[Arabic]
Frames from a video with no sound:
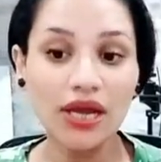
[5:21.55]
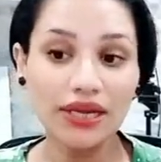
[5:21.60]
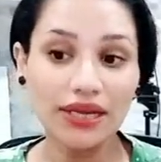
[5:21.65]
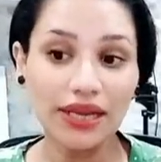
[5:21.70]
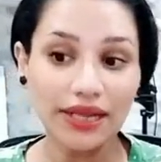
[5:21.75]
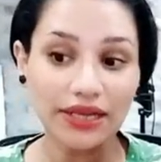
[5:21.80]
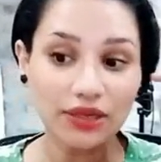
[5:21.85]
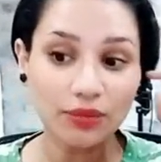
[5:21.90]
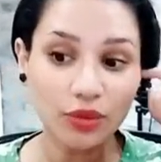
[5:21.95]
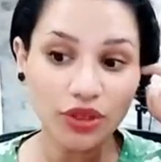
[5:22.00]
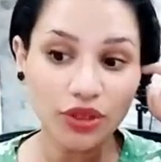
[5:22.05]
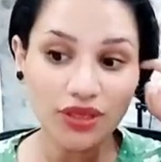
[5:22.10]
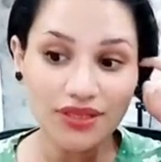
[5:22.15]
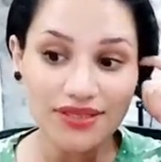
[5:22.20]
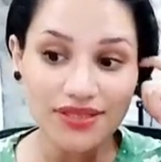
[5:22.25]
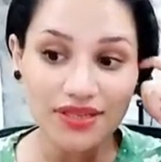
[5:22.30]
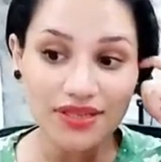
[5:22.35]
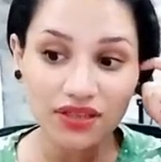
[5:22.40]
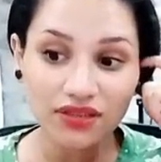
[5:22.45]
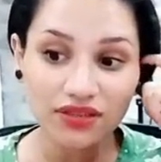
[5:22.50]
لان برج
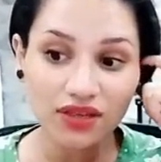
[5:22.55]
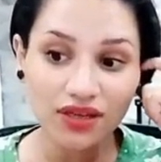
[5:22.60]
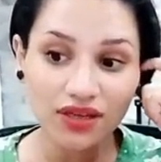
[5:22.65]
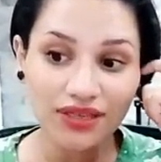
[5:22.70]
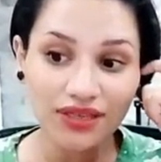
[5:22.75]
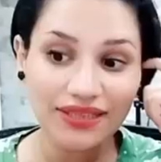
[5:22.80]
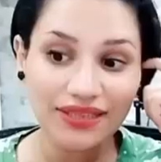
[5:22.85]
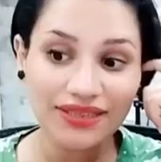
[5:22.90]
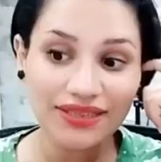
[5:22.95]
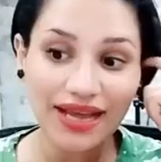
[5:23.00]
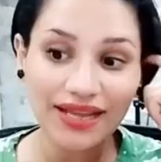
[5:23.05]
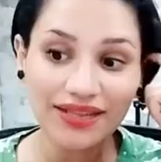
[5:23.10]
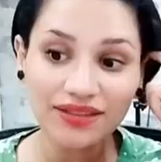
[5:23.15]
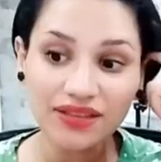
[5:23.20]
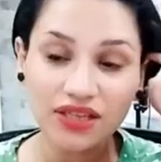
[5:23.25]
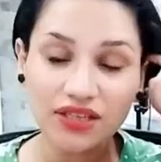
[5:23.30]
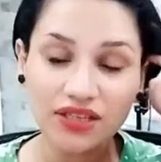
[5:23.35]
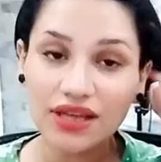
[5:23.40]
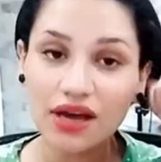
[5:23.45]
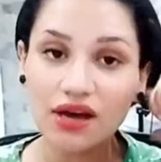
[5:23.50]
السرطان انت
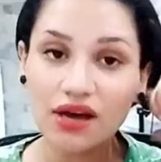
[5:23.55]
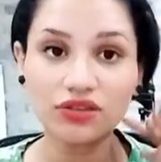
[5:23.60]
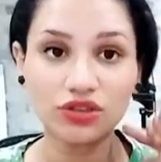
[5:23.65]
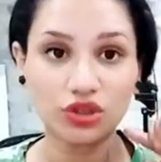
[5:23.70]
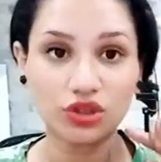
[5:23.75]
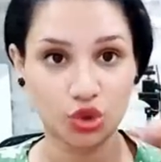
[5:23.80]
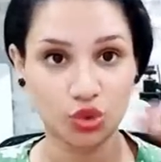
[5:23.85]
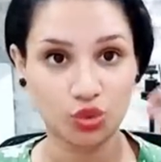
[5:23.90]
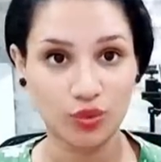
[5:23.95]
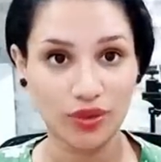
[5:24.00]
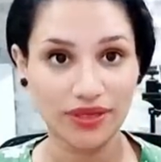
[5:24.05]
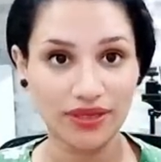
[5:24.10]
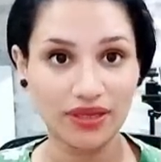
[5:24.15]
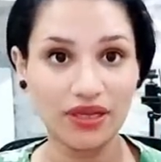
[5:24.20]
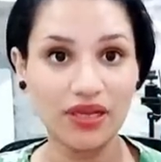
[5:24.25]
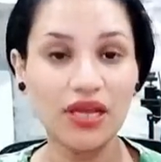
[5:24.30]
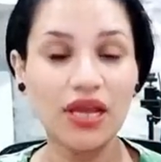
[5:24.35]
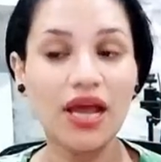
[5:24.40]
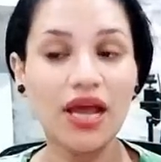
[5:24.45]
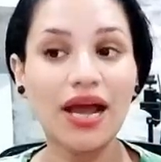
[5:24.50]
عندك ضغط شويه
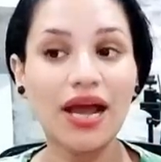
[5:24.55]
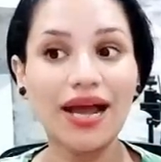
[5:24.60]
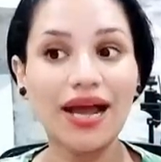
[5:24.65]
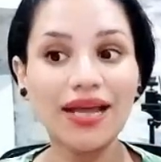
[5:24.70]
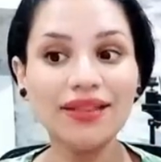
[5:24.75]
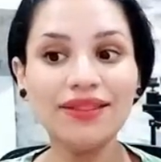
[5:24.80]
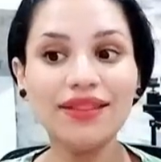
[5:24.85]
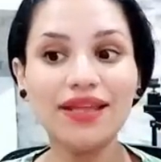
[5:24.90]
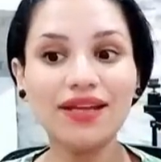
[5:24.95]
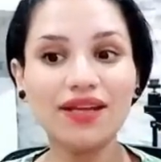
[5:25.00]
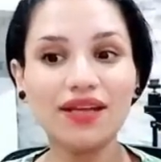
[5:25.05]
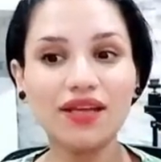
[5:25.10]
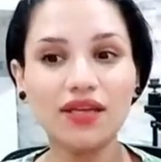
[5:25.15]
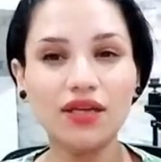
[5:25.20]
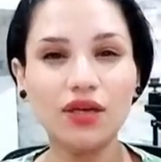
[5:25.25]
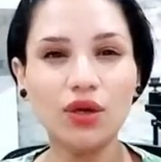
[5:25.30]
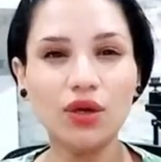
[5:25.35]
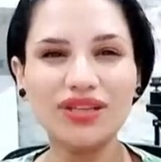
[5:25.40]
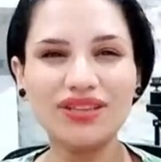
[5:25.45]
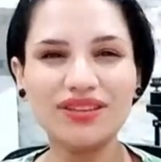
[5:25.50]
عندك
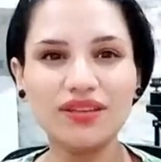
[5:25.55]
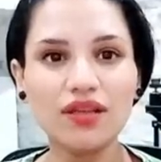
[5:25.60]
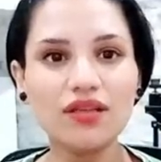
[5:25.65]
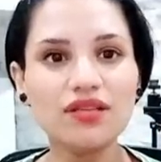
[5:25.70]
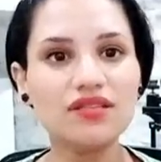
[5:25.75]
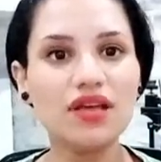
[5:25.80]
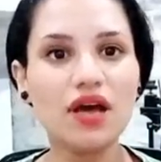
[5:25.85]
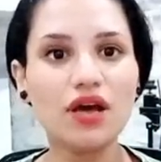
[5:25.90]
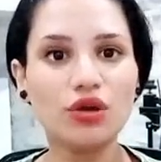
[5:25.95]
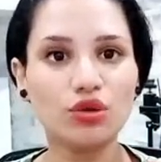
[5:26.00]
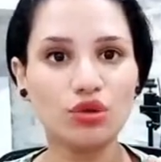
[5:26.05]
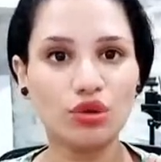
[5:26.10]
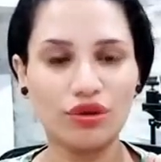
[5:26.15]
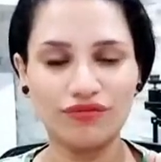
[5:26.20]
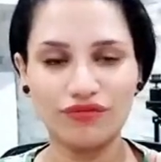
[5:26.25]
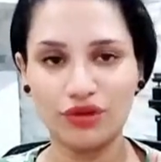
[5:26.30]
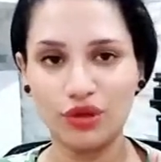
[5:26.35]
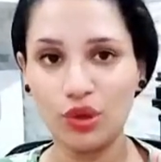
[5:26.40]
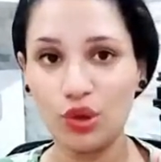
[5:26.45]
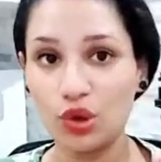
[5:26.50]
اللي هو التسرع
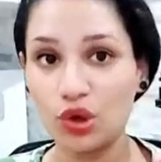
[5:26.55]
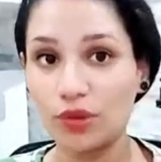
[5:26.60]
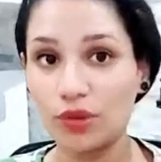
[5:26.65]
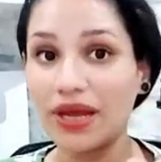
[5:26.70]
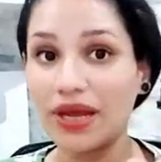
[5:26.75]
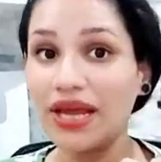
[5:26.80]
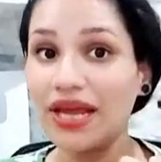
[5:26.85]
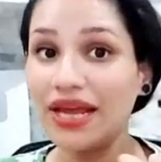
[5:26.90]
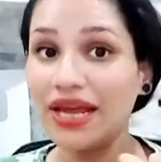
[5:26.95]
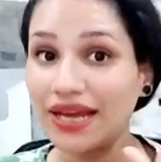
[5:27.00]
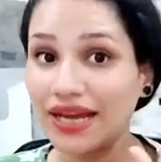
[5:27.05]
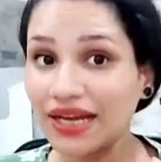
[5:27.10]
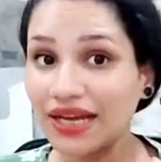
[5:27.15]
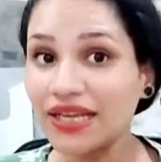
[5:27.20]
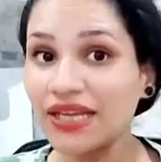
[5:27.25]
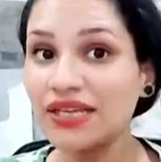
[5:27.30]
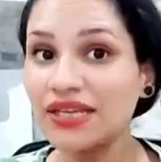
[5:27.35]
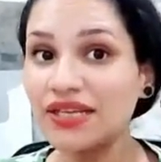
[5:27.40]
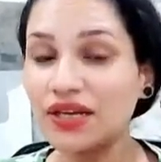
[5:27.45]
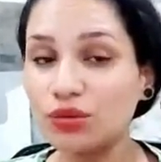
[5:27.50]
في الحكمه
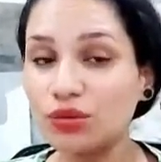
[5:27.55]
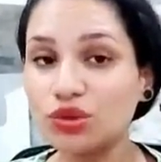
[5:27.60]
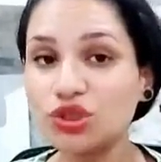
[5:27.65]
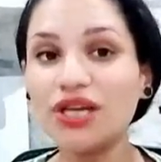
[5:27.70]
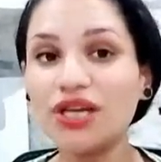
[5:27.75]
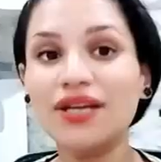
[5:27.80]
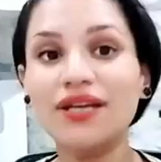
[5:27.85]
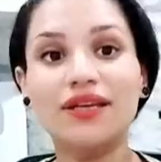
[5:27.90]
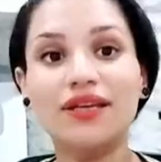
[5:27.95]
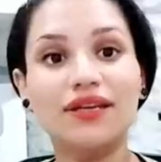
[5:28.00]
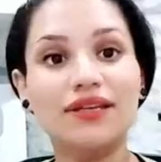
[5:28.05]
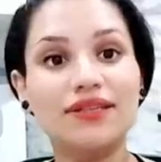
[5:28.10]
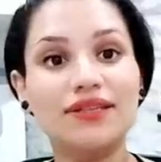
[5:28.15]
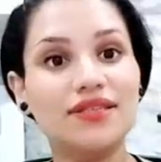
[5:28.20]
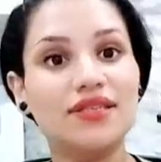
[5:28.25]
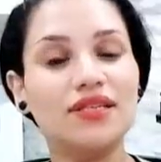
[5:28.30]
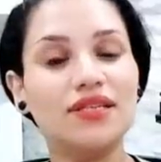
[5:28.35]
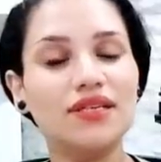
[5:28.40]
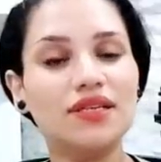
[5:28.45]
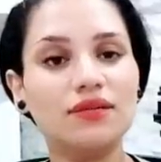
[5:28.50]
غيره وشك
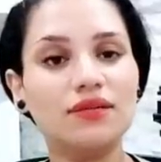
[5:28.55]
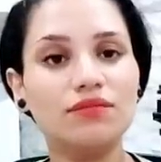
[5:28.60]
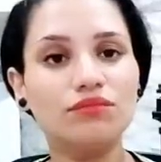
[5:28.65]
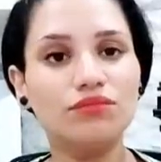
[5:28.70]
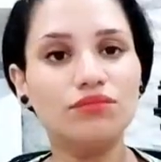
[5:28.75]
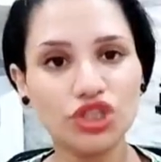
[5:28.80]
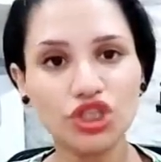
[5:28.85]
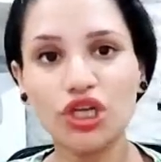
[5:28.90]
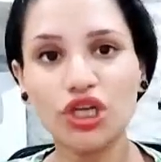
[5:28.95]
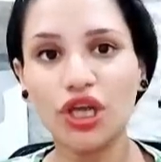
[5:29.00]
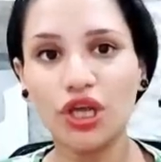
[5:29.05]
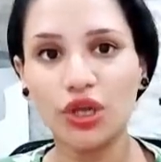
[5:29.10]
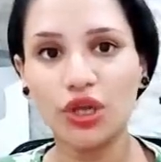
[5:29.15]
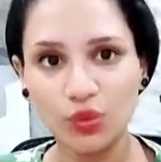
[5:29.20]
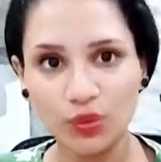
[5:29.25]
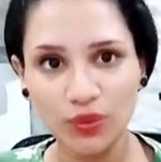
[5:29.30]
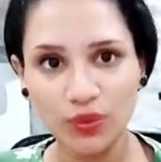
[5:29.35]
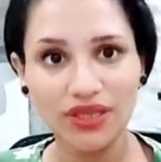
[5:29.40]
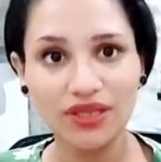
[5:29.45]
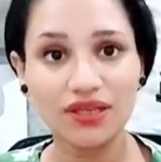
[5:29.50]
كتير مش
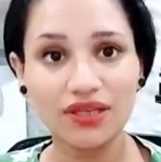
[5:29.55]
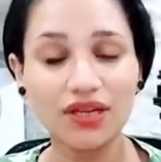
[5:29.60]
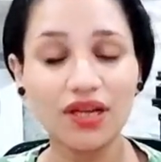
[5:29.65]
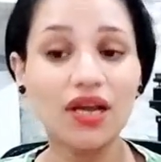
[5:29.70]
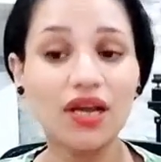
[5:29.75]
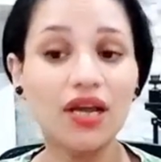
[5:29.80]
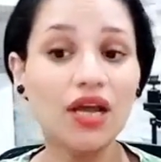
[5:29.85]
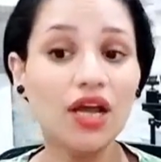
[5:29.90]
حلوين